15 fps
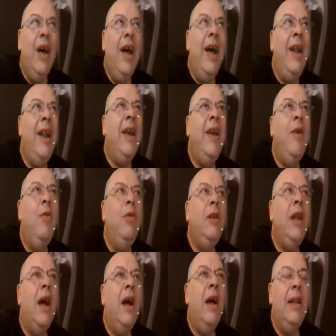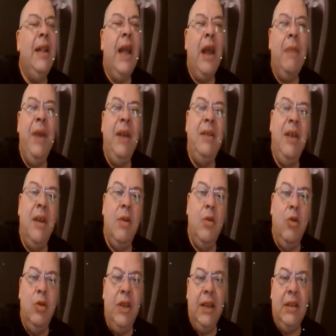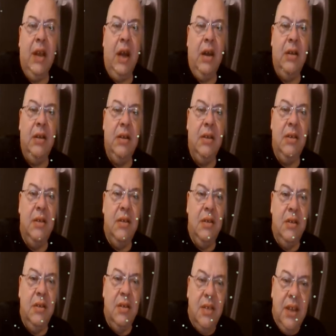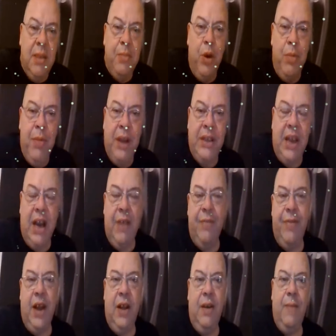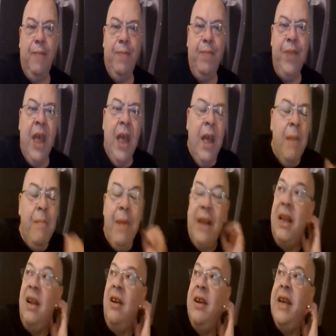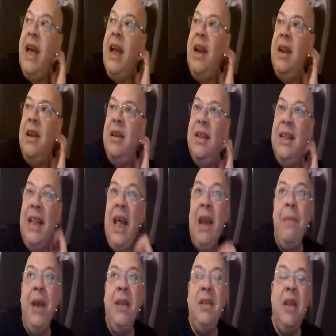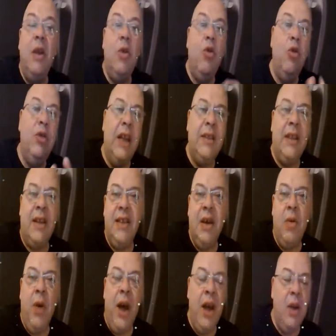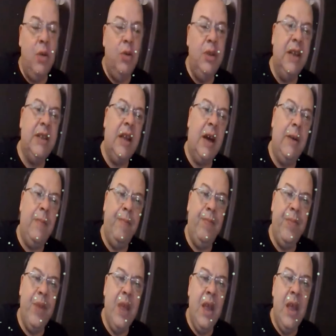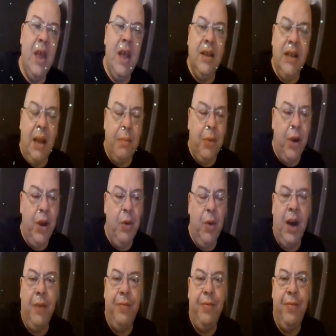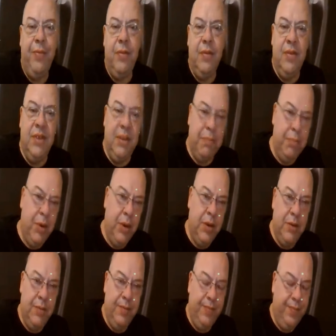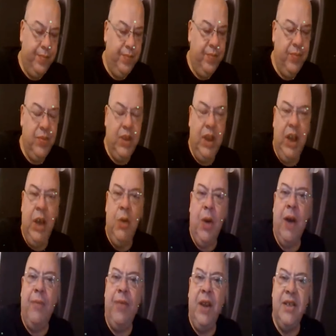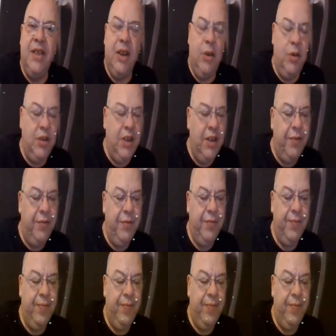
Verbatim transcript: حنا كي قلنا لارمي يدير كو ديتا سي بور ماتر ان فران ماتنون قال لارمي يدير كو ديتا سي كوا ان كو ديتا دابور يوقف تبون يوقف ليكزيكوتيف